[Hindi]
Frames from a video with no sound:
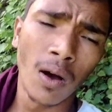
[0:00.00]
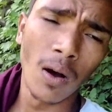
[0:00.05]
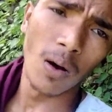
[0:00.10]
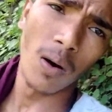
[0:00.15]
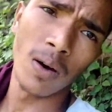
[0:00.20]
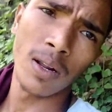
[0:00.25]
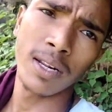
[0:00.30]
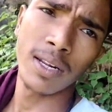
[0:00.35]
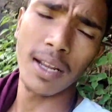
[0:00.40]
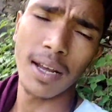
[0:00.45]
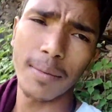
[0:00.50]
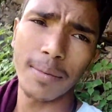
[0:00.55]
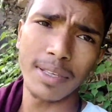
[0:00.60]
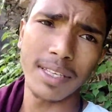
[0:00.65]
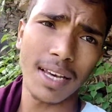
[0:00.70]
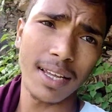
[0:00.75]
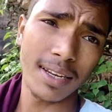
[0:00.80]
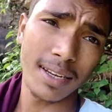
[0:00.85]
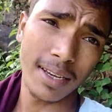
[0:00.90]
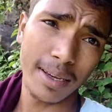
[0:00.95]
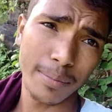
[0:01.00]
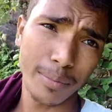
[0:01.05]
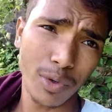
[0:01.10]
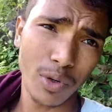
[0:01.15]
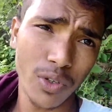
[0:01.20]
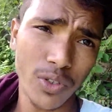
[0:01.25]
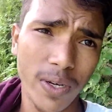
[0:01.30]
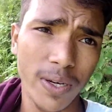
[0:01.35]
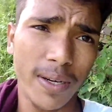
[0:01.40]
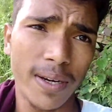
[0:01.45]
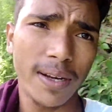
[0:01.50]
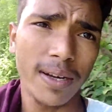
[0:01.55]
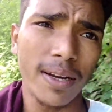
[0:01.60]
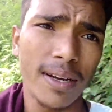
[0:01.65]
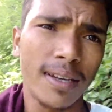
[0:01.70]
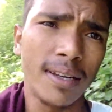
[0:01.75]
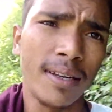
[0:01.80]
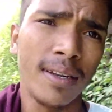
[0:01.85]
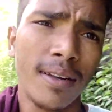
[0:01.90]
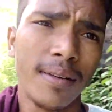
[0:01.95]
और अभी जाना है हमको
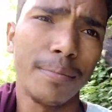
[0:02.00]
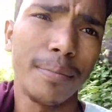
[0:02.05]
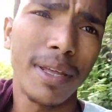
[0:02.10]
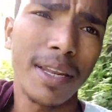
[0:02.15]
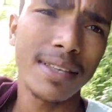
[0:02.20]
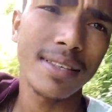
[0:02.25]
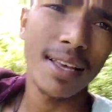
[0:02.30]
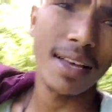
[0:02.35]
श्रीनगर मेरे